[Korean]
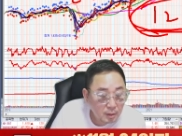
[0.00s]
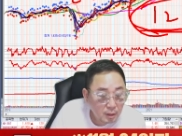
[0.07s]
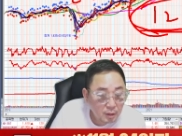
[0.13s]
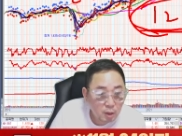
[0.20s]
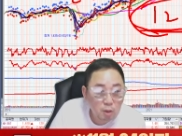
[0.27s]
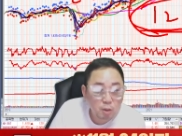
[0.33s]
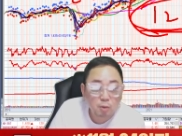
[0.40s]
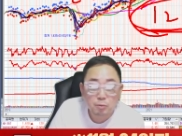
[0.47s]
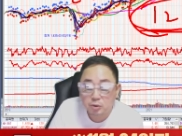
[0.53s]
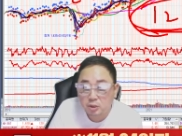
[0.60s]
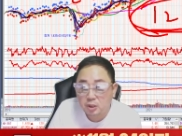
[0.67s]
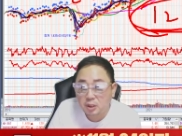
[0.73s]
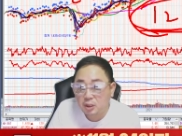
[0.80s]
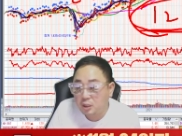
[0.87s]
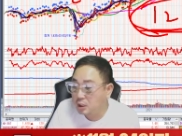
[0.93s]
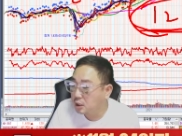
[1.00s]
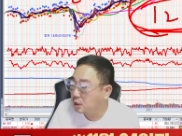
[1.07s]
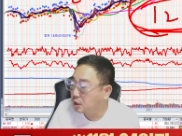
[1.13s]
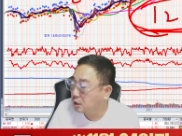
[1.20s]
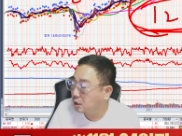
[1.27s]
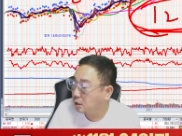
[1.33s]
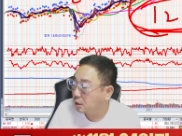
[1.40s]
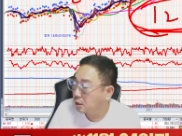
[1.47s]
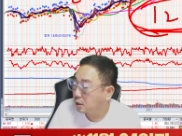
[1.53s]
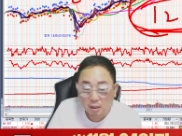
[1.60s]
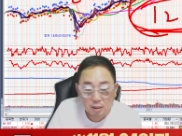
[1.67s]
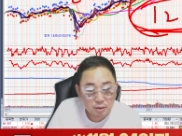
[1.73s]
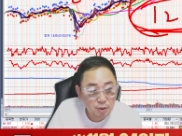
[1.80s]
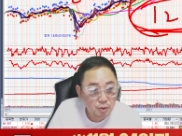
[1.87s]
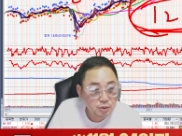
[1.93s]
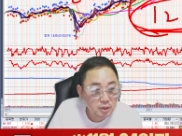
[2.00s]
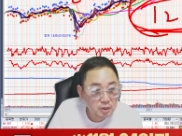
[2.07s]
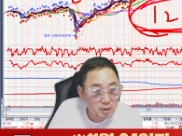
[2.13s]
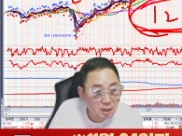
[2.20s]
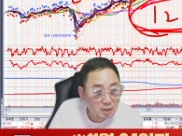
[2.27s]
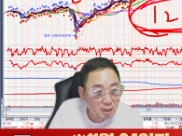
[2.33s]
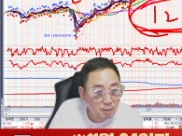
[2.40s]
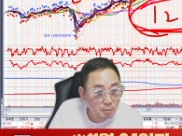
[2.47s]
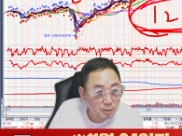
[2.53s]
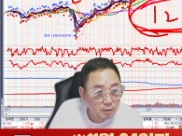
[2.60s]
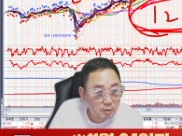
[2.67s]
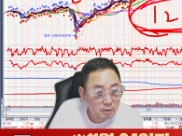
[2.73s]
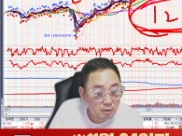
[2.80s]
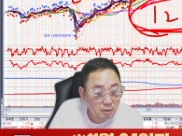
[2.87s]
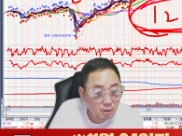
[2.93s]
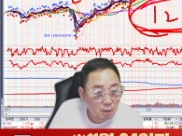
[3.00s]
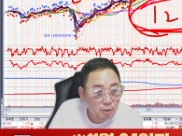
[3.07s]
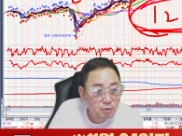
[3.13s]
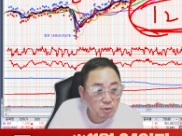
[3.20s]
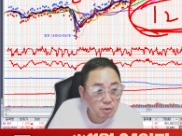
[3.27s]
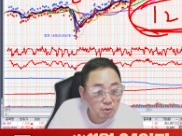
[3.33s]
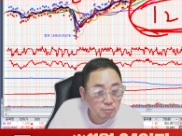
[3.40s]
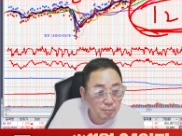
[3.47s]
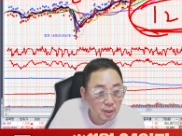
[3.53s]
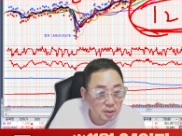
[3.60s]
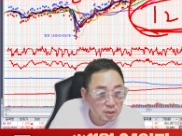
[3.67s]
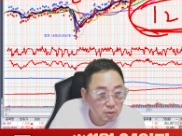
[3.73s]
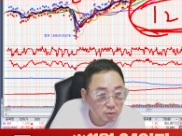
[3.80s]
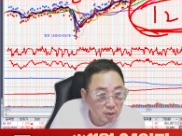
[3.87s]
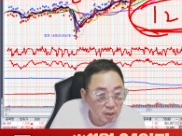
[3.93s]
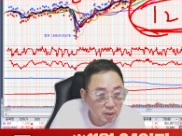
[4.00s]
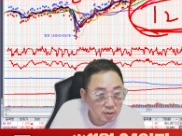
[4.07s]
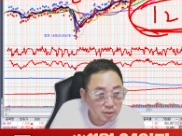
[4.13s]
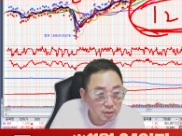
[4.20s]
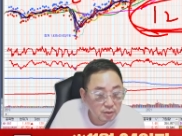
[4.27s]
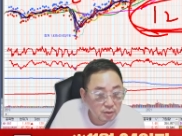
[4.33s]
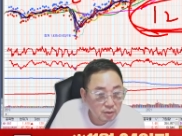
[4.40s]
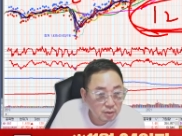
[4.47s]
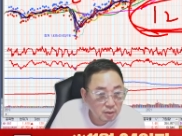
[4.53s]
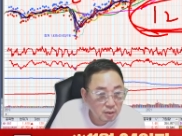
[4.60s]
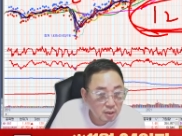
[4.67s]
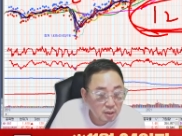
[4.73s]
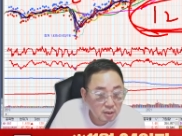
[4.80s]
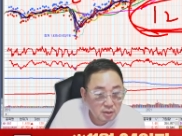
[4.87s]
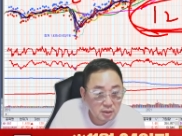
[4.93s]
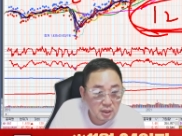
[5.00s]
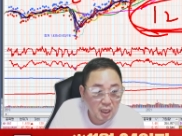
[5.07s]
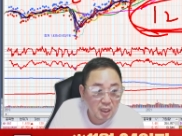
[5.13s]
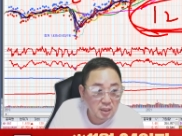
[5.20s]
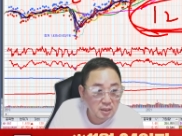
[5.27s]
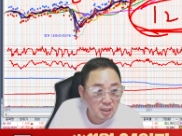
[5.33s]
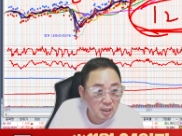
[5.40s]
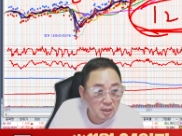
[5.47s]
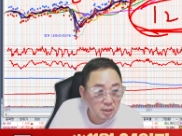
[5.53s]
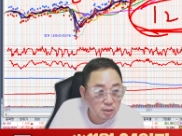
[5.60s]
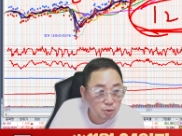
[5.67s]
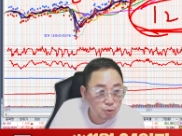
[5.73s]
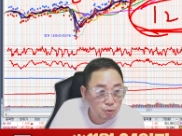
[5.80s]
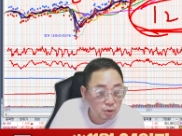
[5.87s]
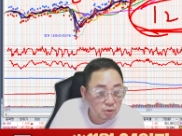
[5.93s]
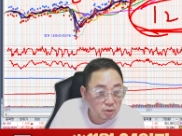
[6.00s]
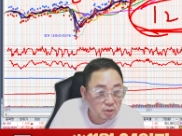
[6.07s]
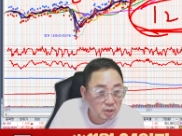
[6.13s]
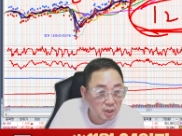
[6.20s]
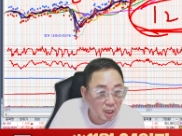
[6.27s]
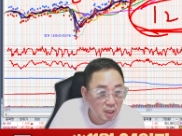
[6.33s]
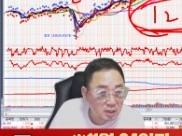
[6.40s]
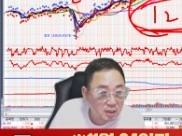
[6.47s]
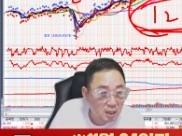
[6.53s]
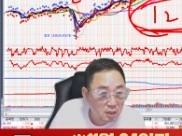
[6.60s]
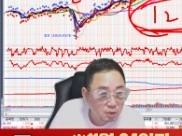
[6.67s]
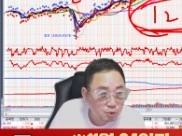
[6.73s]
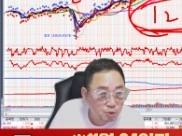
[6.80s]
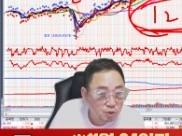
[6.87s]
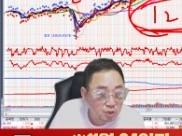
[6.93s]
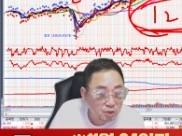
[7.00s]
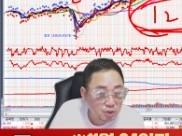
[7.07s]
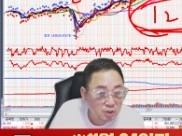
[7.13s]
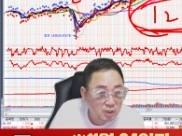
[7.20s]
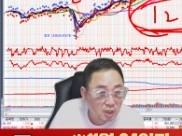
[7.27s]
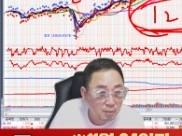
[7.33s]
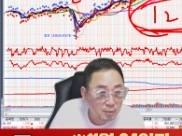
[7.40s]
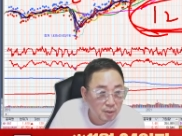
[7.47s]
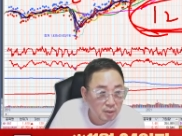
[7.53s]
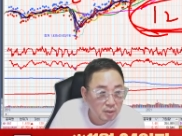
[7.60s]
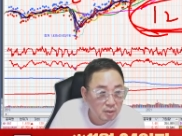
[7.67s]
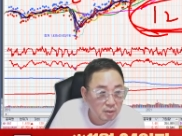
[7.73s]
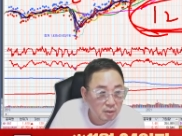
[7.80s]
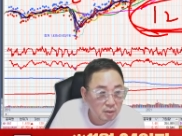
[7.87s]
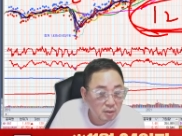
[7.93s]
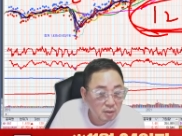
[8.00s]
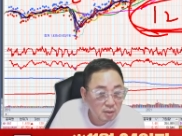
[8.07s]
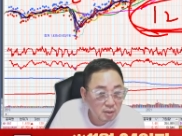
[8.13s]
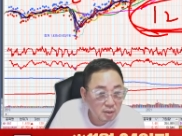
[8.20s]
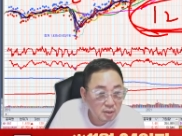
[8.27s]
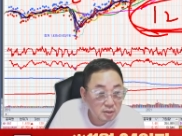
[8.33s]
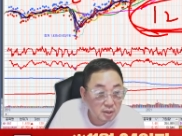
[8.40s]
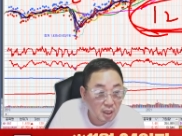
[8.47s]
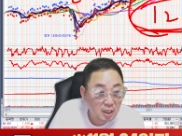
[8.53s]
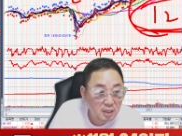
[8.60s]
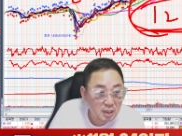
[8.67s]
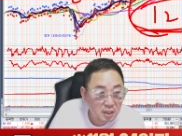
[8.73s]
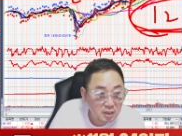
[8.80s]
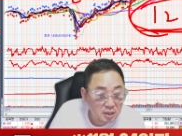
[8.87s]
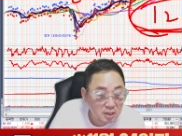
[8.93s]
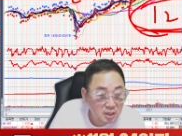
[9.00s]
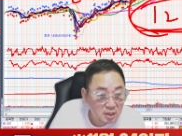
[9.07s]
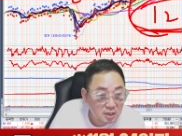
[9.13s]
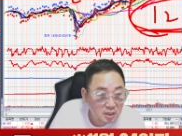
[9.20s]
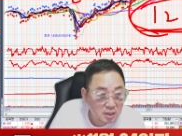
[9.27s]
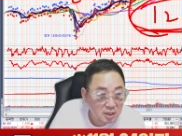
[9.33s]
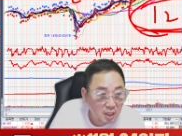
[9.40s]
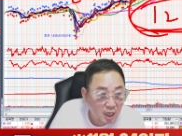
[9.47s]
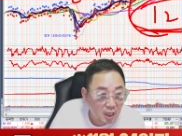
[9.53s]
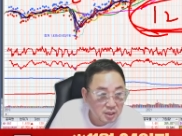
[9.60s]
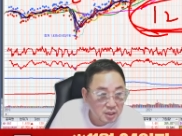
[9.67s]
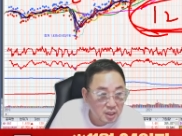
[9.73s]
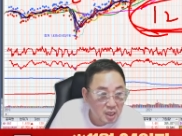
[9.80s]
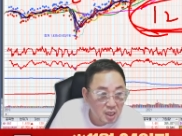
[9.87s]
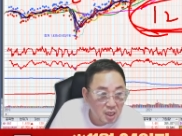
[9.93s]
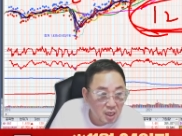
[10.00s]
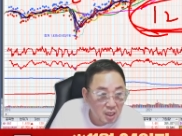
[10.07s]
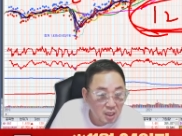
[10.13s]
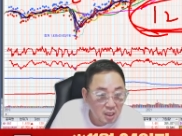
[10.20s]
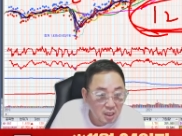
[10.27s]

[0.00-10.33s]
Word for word: 여러분들이 정치를 한다면 어떤 방식으로 해겠어 작은 애들을 죽여서 큰 애를 살릴 수 있다면은 작은 애들 희생 안 시킬까?